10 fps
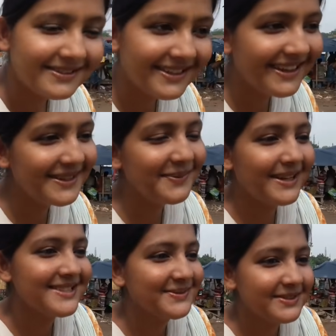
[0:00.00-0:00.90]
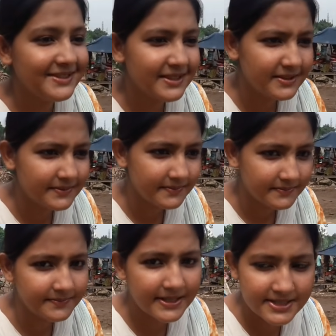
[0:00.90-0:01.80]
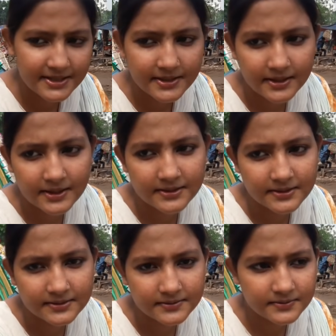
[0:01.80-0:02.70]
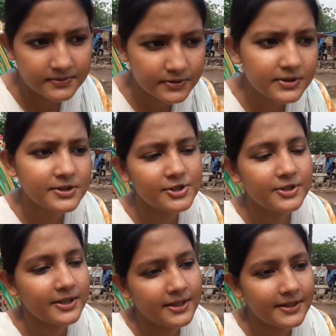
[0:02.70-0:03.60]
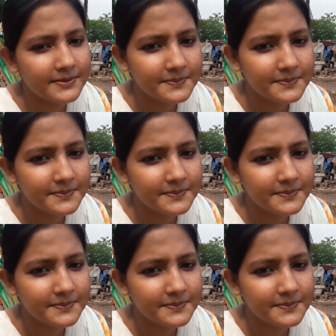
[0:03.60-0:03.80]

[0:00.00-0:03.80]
দেই মাঝে মধ্যে বাজারের টাকা দেই দুই তিনশো টাকা